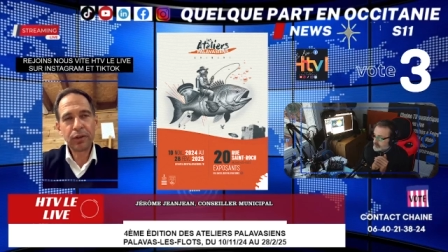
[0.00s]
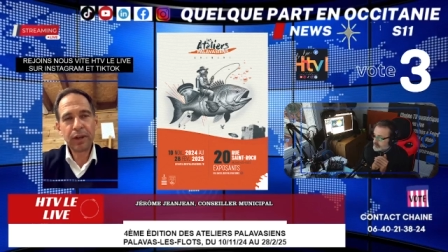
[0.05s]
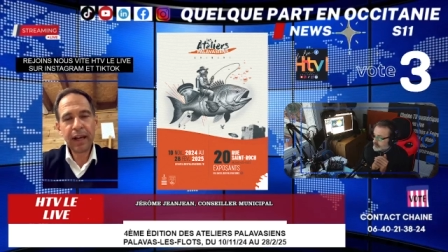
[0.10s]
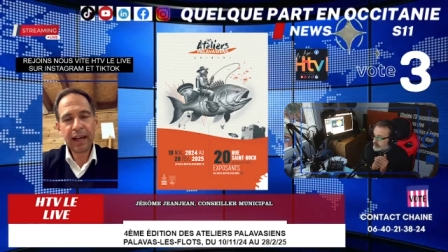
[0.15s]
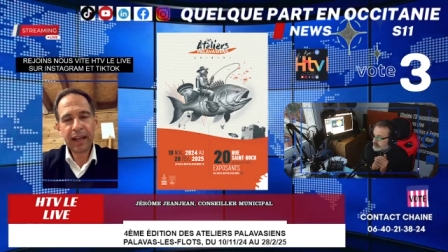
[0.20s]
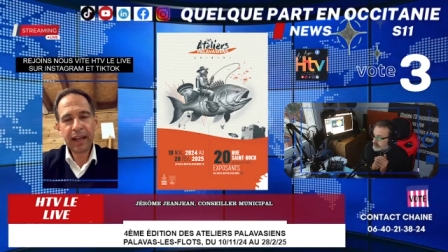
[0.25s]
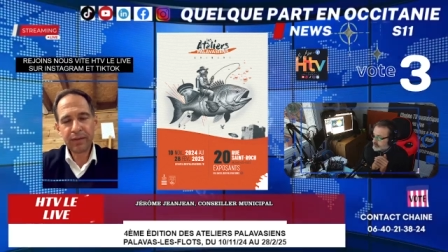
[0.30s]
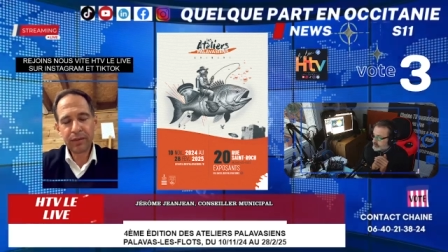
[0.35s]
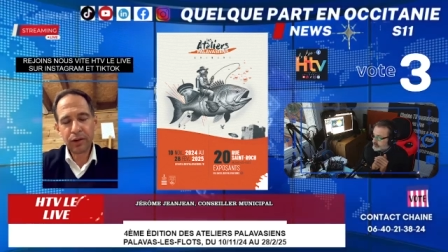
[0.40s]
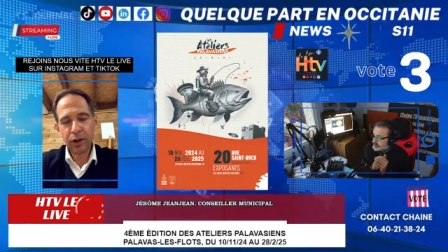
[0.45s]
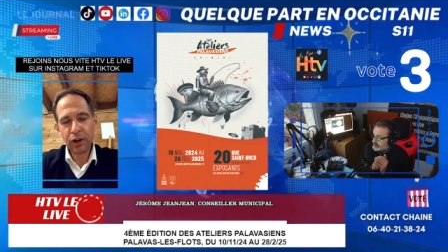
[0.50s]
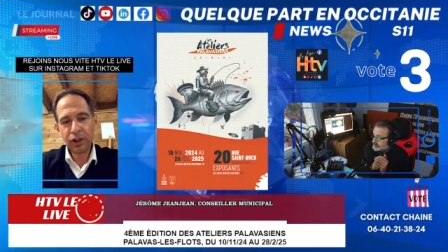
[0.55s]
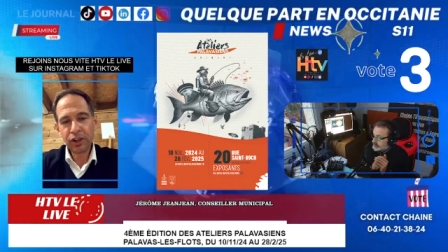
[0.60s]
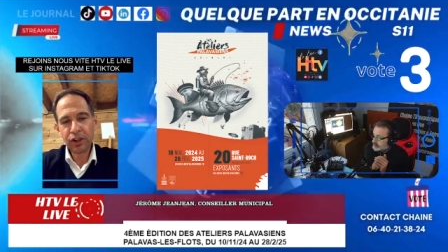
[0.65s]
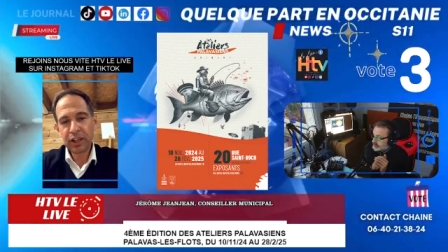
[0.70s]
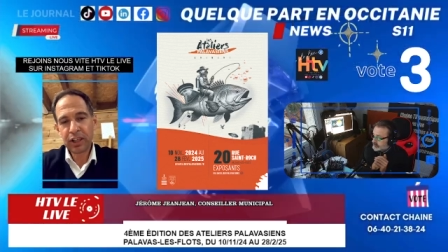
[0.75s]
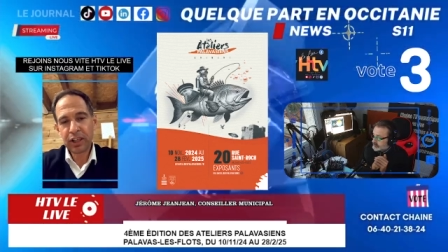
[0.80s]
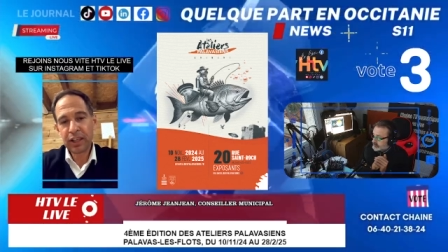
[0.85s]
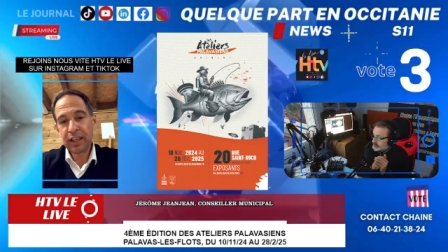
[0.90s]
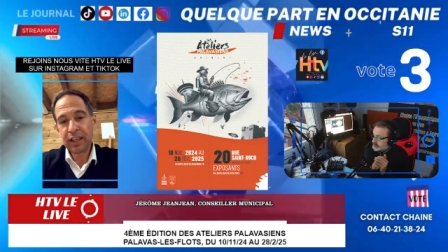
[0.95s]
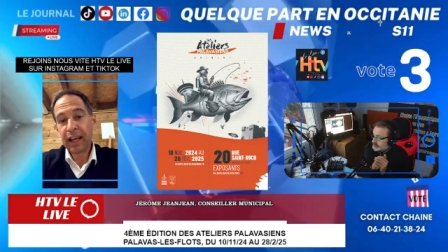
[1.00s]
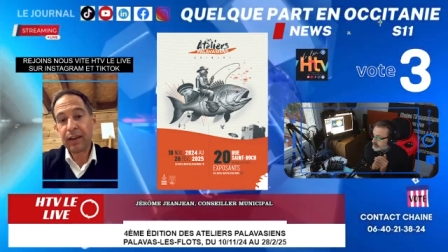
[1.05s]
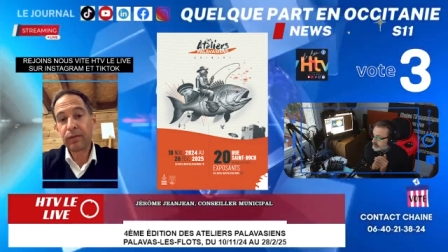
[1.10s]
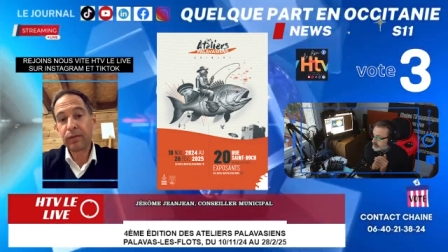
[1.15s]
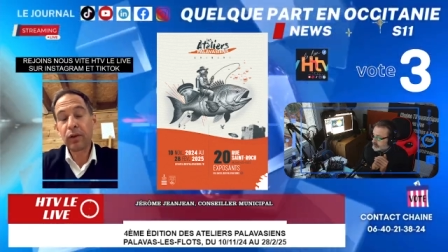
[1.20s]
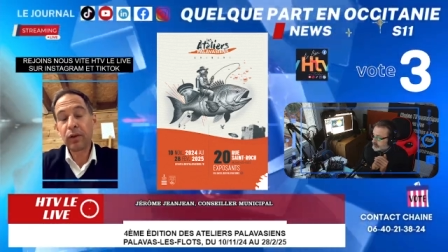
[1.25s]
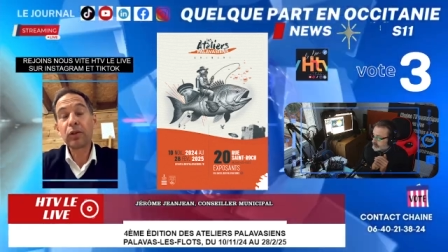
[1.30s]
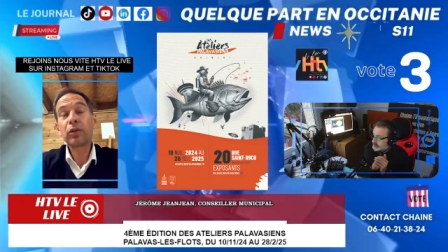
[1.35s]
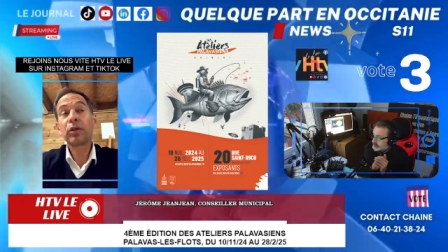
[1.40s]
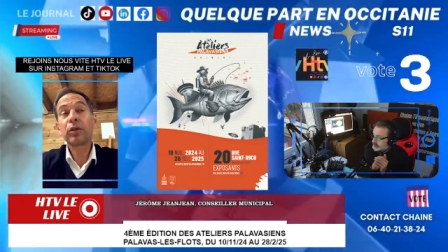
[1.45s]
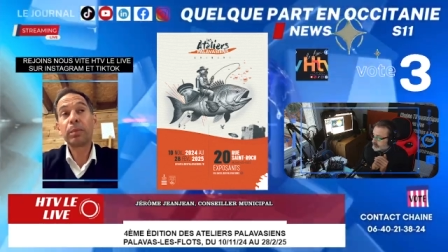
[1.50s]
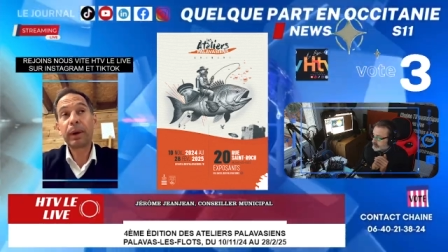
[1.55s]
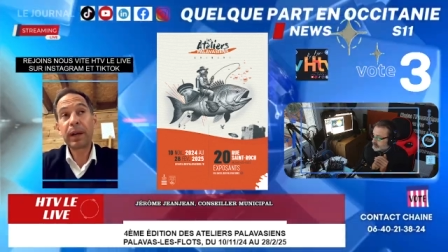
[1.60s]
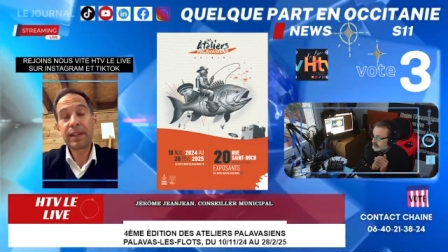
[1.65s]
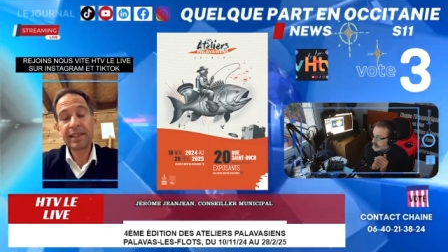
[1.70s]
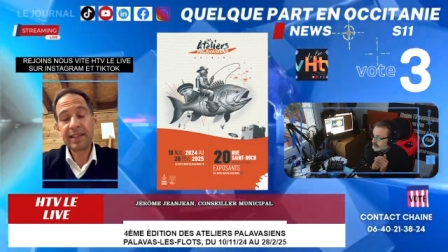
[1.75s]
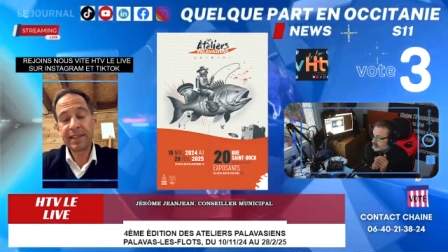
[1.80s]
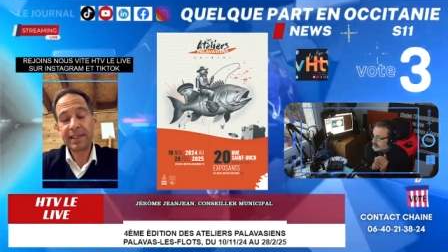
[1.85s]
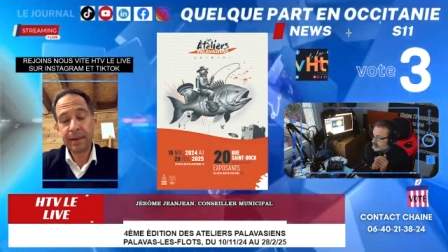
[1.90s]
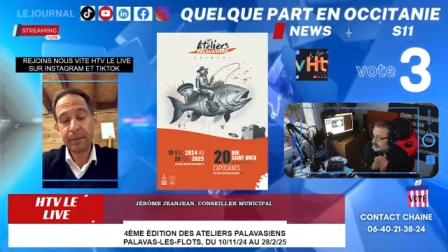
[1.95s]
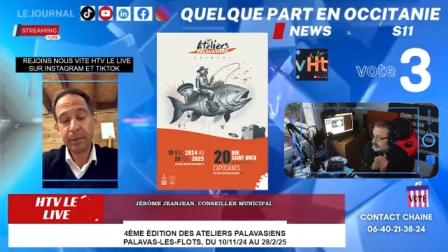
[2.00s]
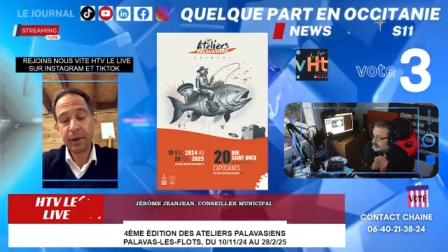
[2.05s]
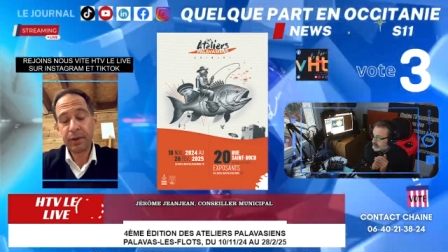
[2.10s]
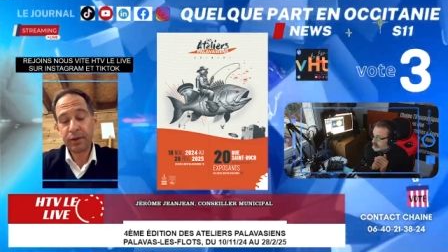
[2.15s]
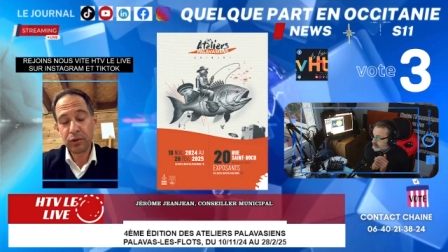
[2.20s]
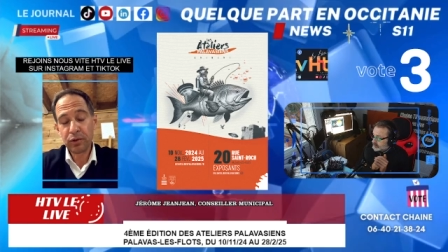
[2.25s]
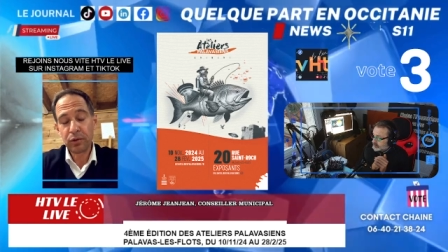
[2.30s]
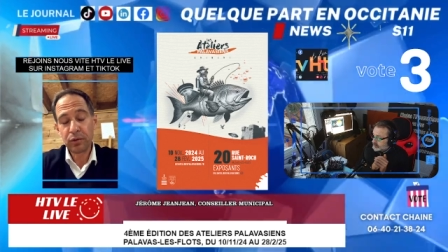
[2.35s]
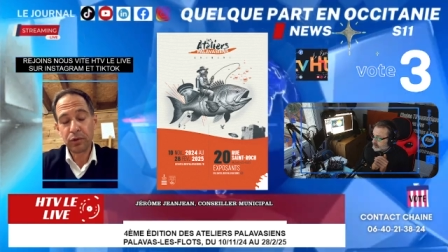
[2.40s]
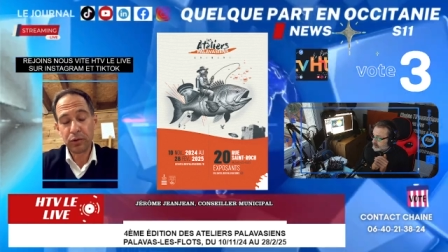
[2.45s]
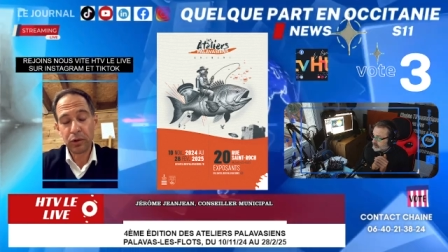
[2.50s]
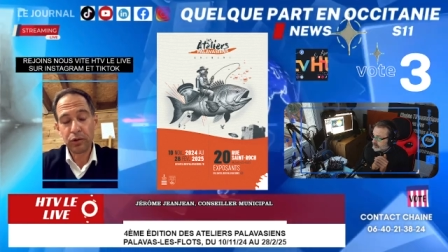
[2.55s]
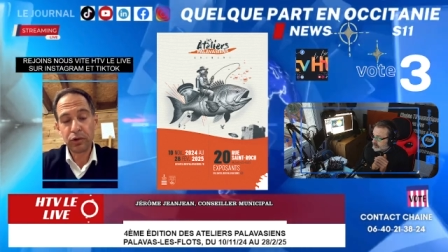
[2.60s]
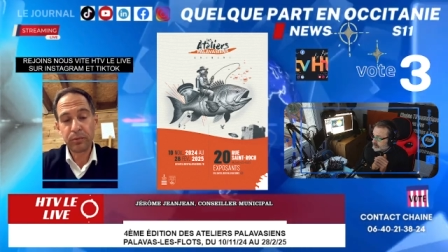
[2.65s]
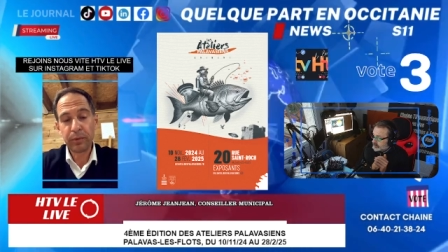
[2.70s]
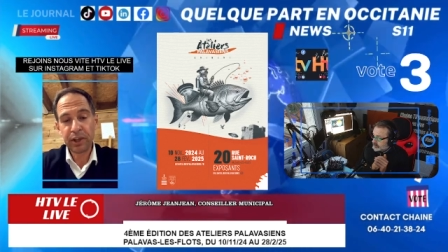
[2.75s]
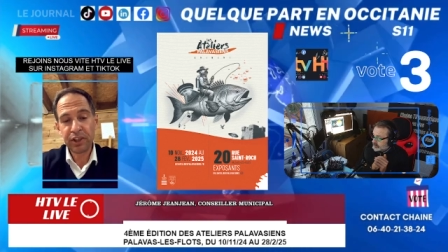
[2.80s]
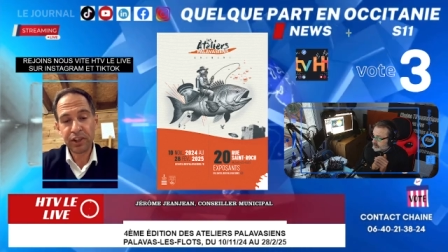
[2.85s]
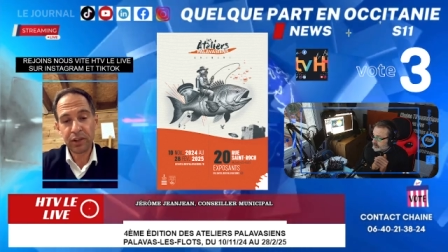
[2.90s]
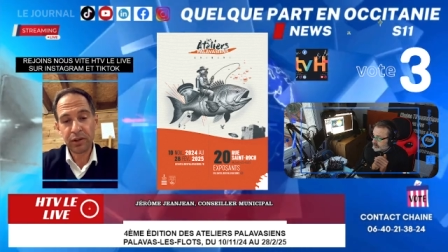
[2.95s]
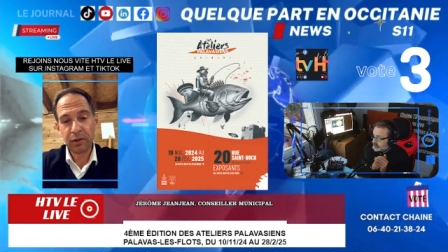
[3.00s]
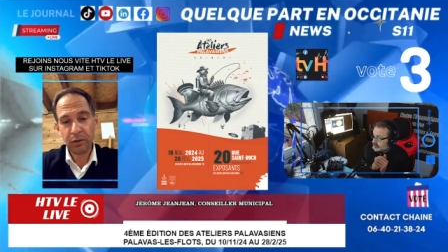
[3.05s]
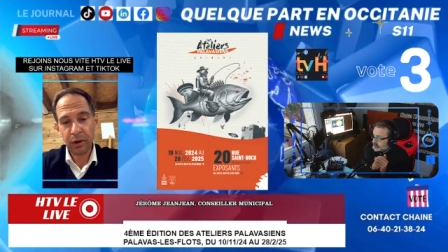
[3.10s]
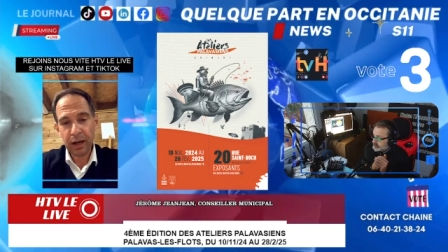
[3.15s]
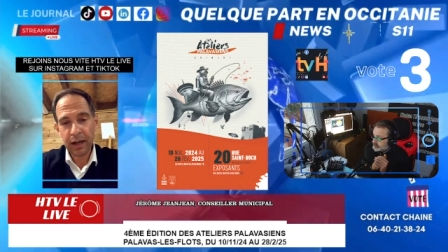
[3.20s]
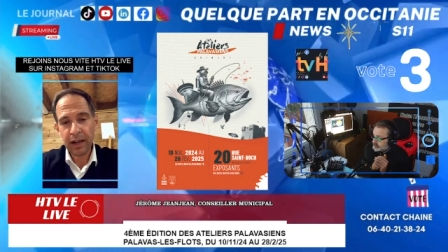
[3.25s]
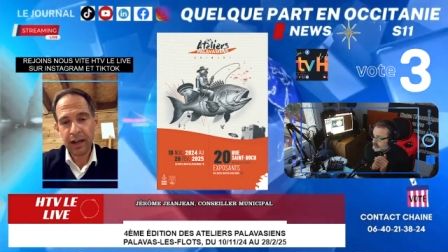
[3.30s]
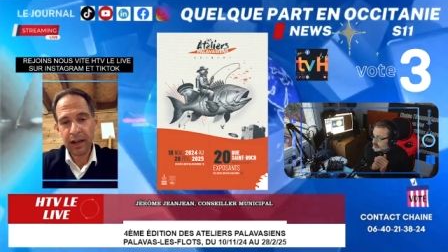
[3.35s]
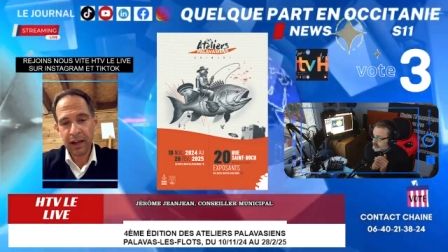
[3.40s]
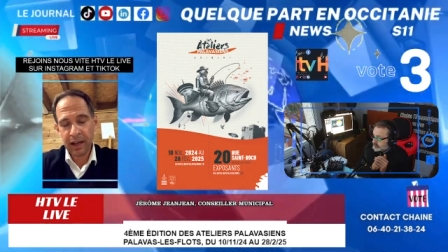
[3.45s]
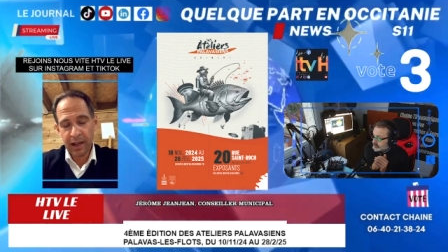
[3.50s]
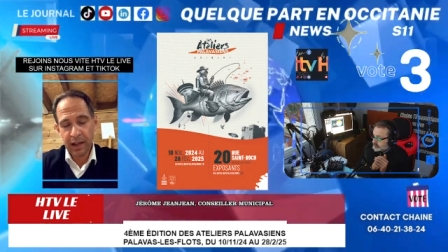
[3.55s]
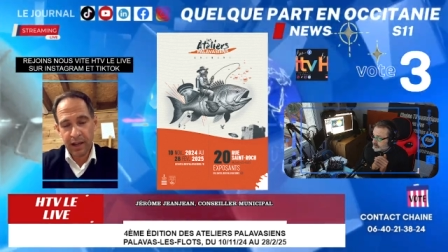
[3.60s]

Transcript: de la rive gauche et qui arrive donc euh, précisément sur le lieu du marché de Noël.